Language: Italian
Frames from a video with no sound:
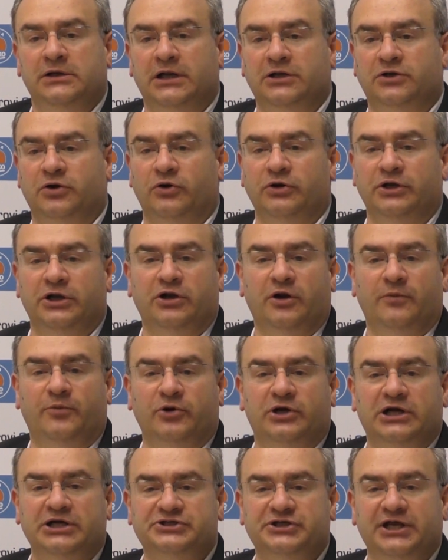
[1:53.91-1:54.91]
D'altronde
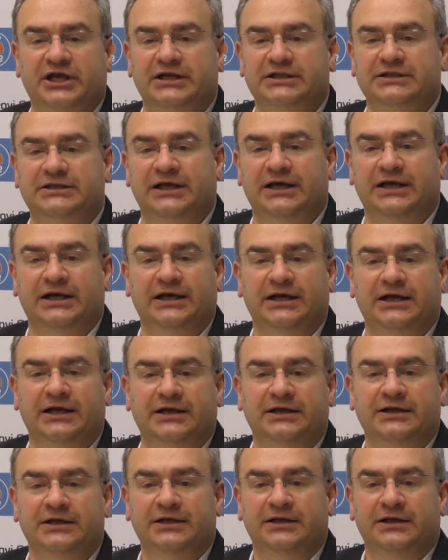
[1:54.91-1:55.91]
dopo
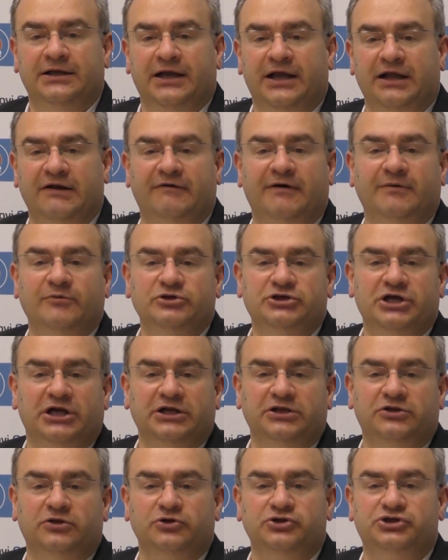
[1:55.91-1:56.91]
Caserta eravamo
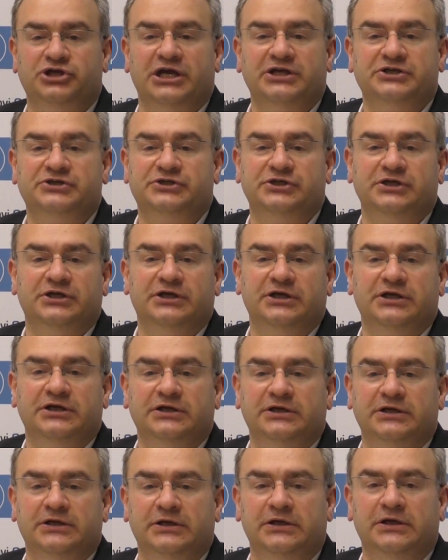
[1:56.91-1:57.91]
già retrocessi,
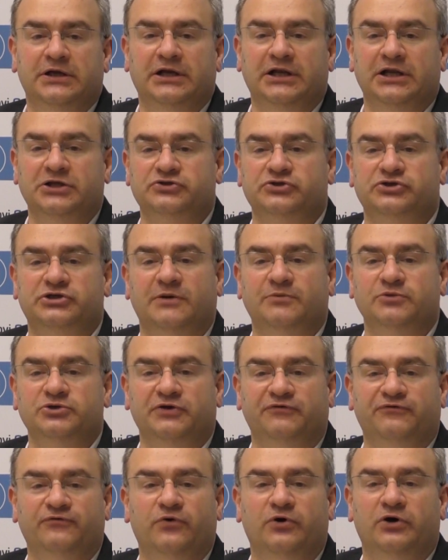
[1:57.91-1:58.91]
adesso siamo
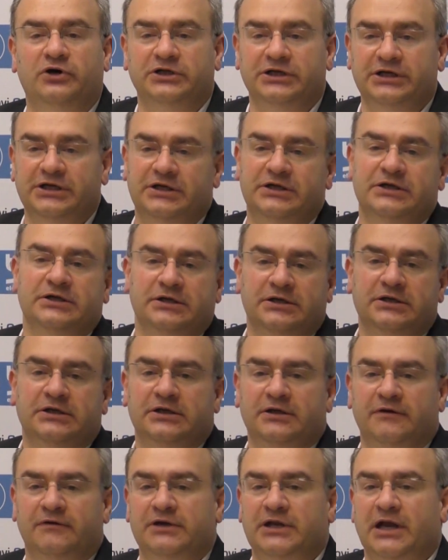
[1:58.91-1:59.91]
già fuori,
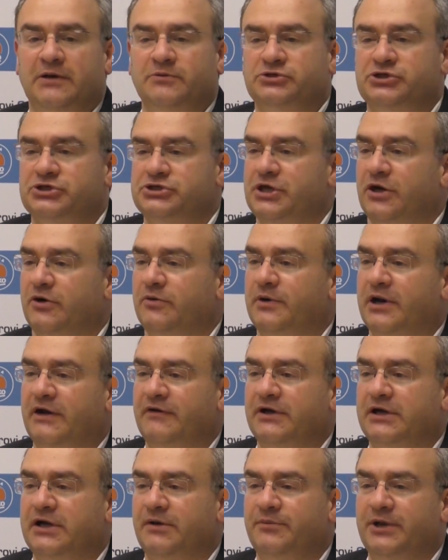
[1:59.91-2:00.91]
vediamo se siamo
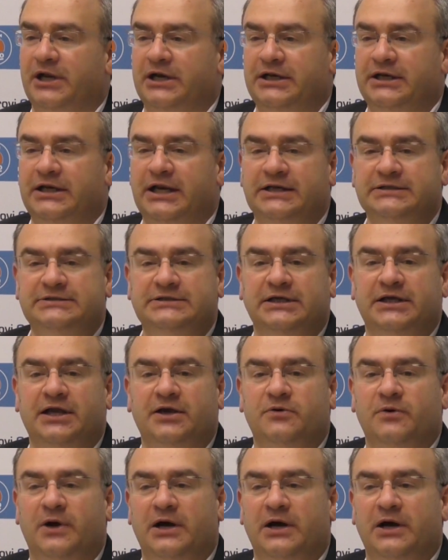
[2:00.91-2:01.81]
bravi a cambiare l'inerzia anche